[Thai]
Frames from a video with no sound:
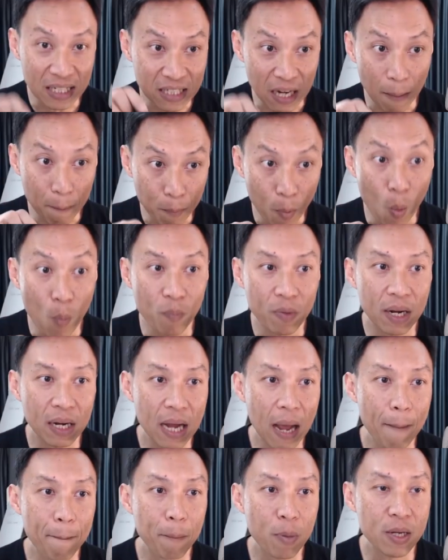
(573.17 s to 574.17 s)
กจากปุ่มนะ
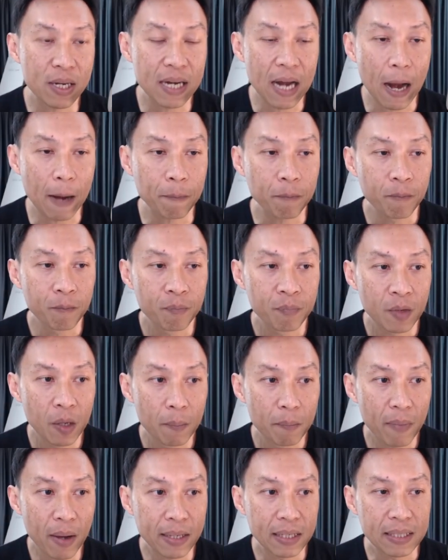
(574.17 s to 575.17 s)
ครับเพราะฉะนั้น
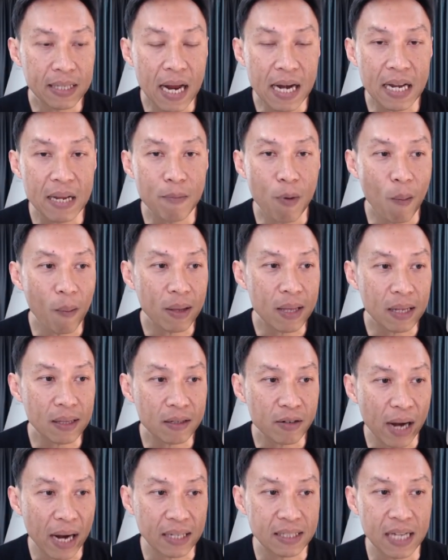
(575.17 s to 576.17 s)
มาถึงหน้านี้ผมก็จะ
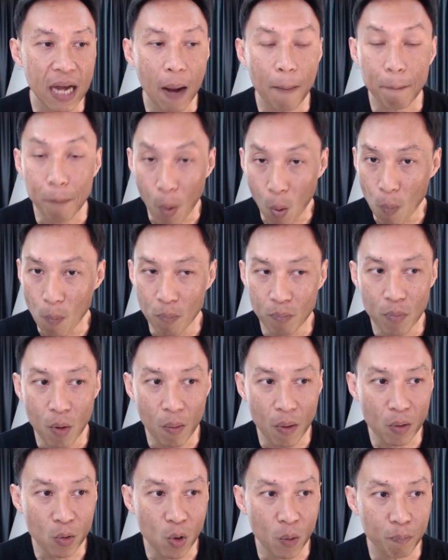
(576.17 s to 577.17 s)
แท็กจากปุ่มผ
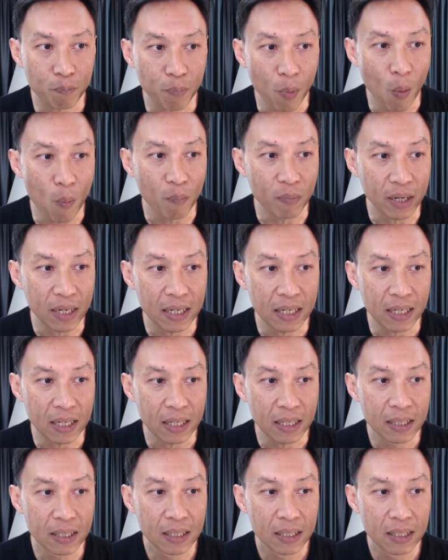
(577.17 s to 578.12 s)
มก็กดปุ่มนี้เลย